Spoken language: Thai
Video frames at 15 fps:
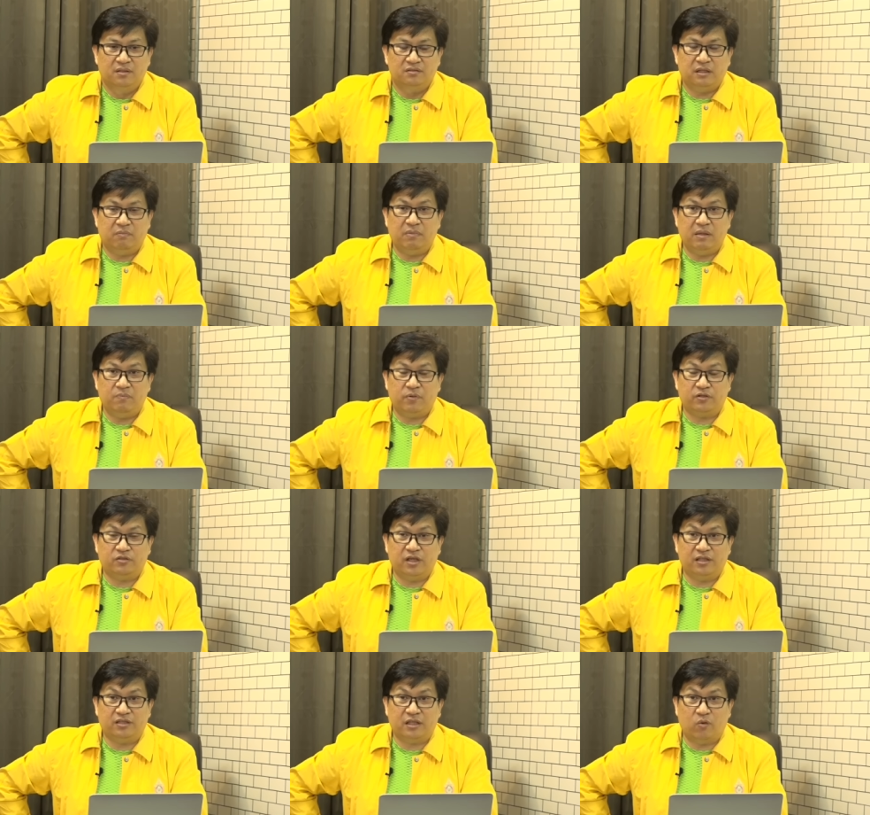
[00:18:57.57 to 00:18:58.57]
จะมีประ
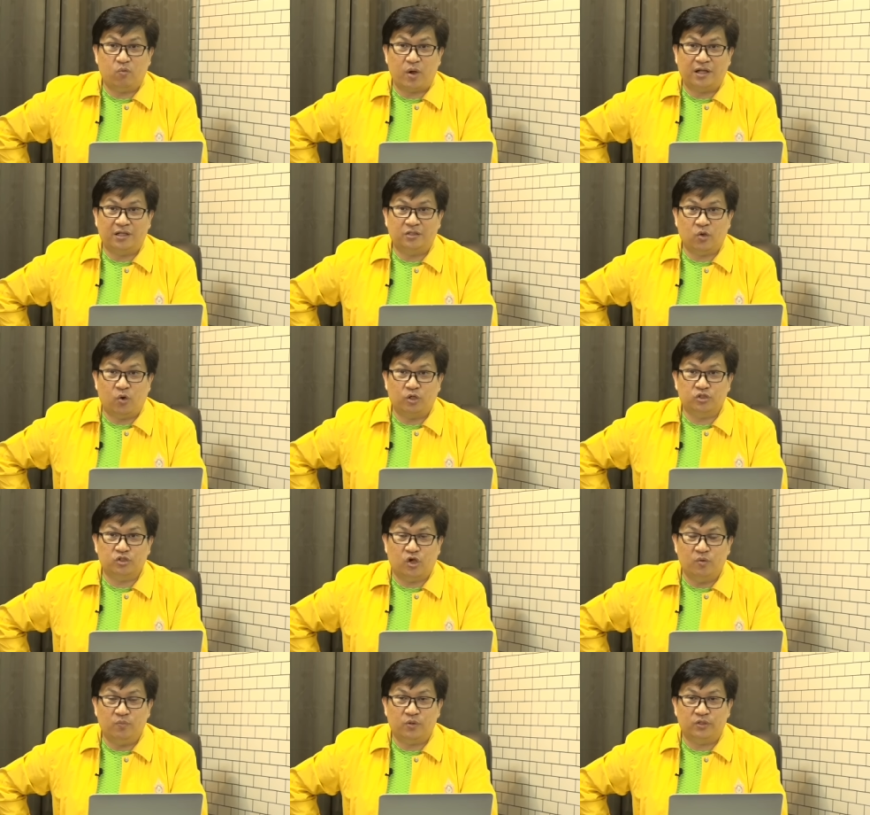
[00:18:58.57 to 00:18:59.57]
เทศตะวันตกส
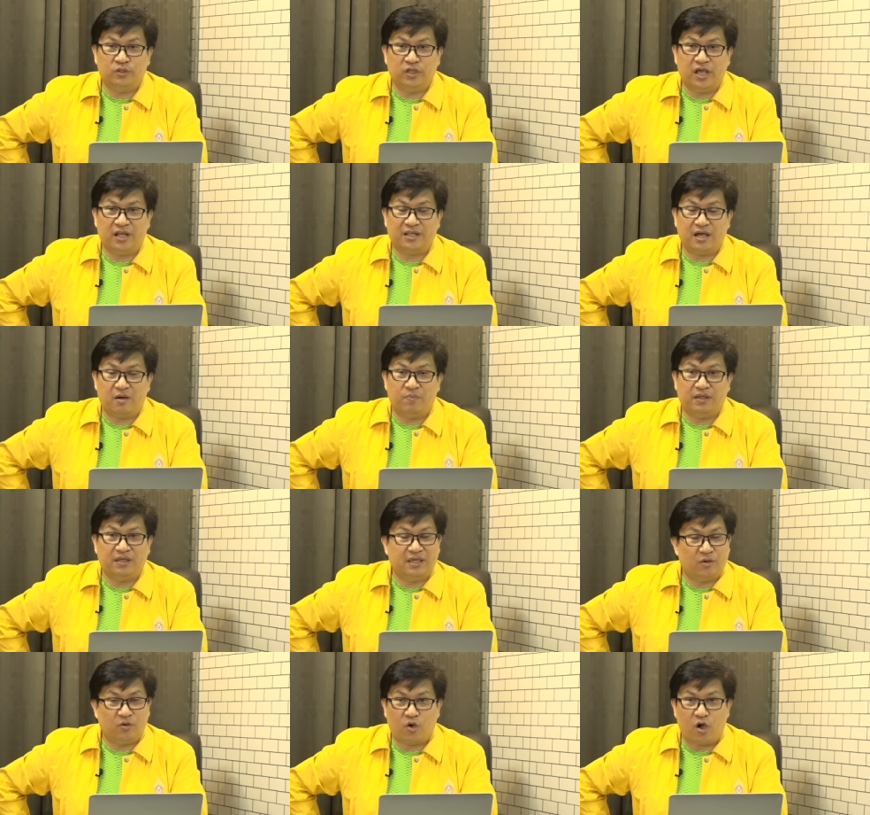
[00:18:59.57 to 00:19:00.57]
องประเทศเข้าไป
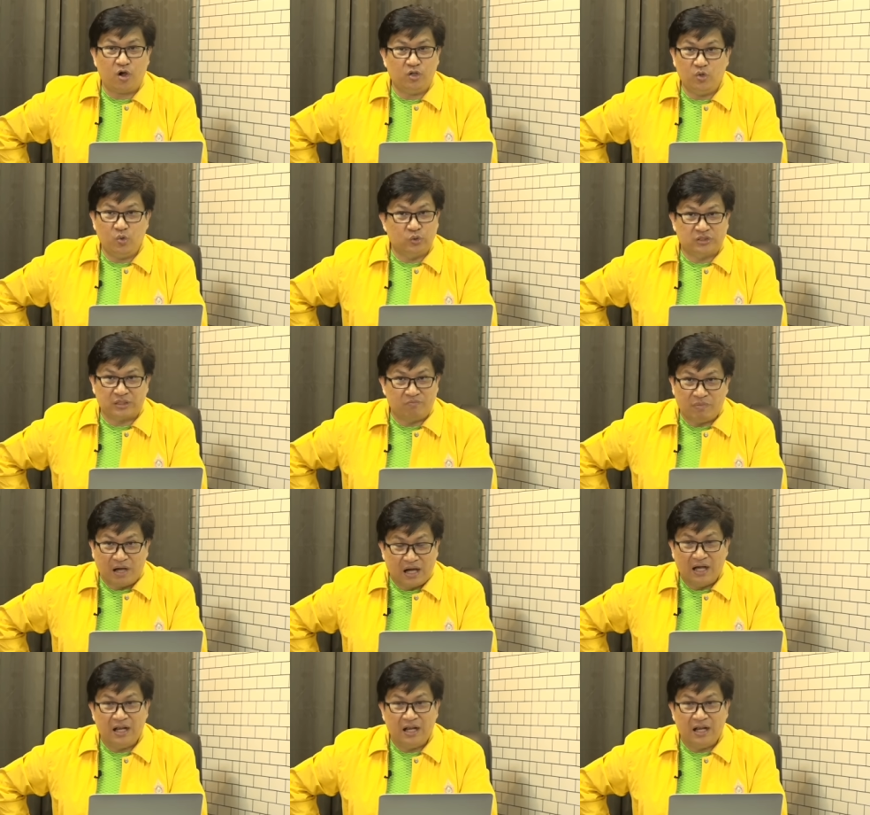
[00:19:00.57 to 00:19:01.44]
เกี่ยวข้องอยู่เสมอ